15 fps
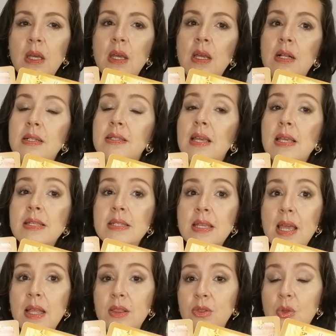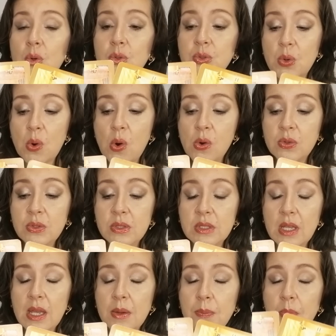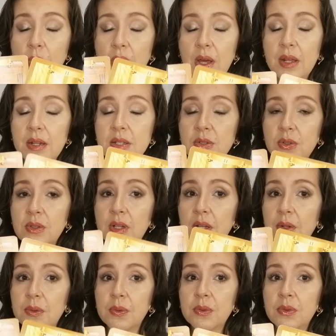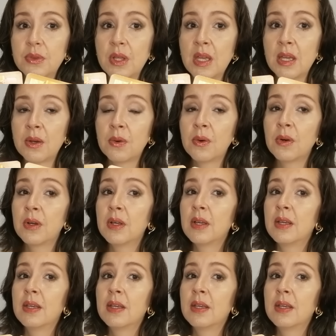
el 611 pueda resonar contigo